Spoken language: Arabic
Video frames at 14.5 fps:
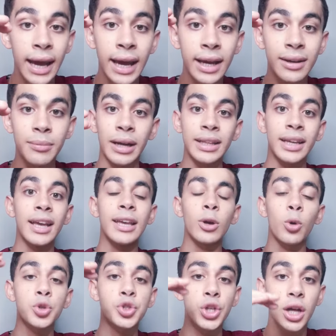حلو بعد كده
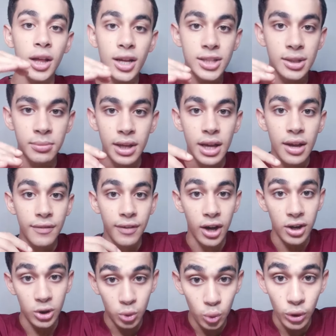يخش على العصب
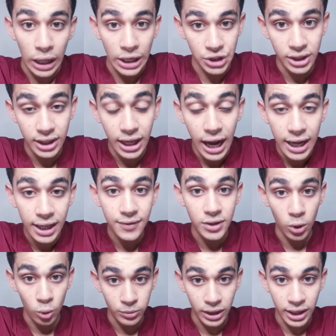فعلى طول عشان تلحق
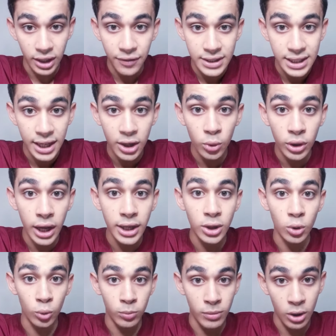نفسك وبتكلفه سعر
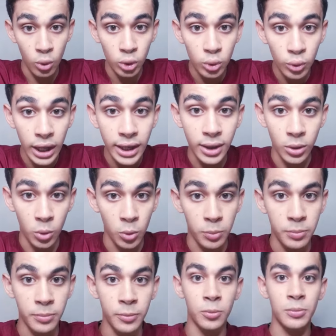قليل ومجهود قليل
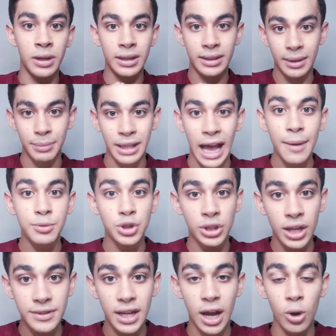وما تتعبش
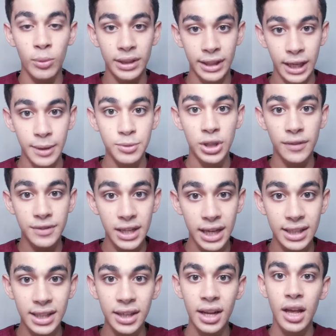نفسك او ما تتعبش نفسك
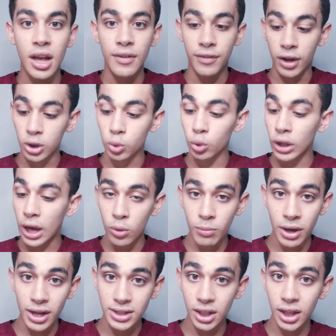كتير فعلى طول اول
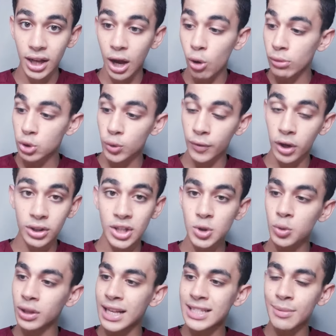ما يحصل لك اول ما تشوف خط
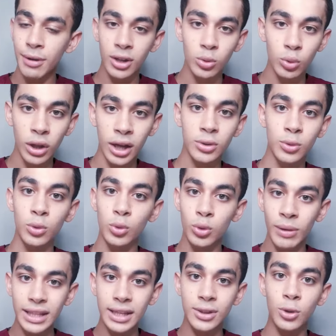اسود لازم على طول على طول
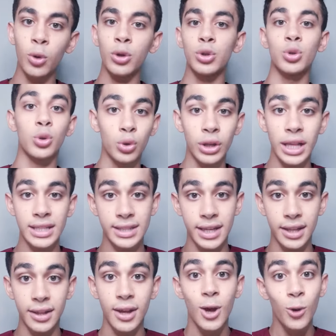اوتوماتيك تروح لدكتور
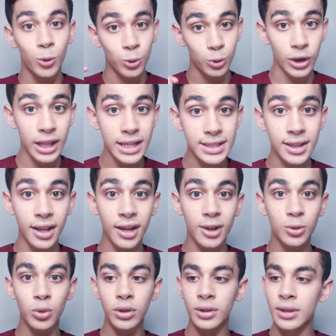الاسنان دكتور الاسنان على
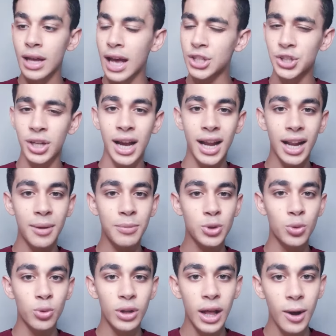طول هيشيلها لك
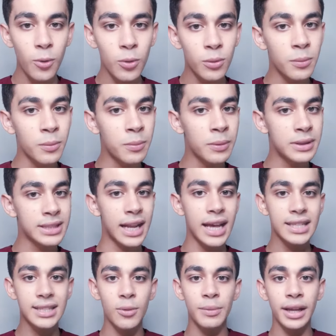بسهوله
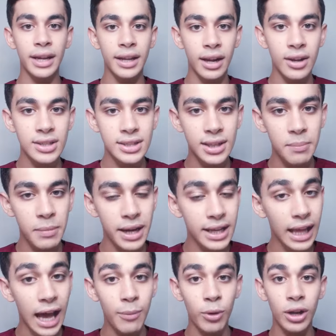وبسلاسه ومن غير اصلا ما
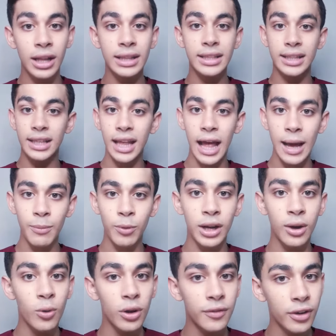يتعب ولا انت تتعب ولا
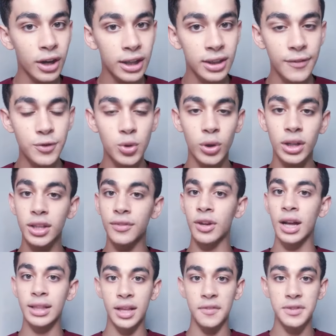هو يفرهد نفسه ولا انت
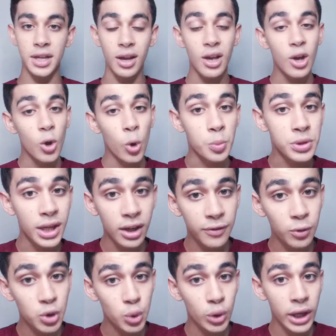تفرهد نفسك وبسعر
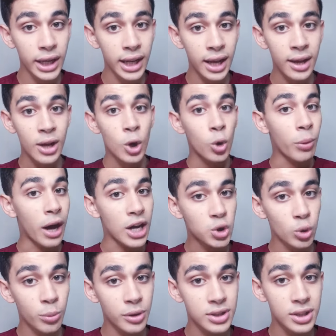فلوس قليله
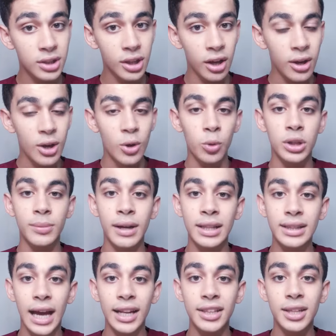وبحشوه بسيطه وتبقى
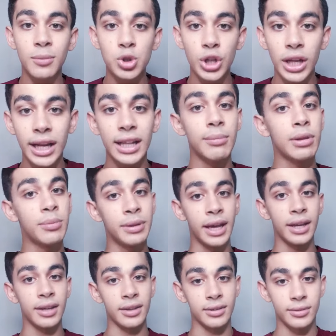انت حليت المشكله كده من البدايه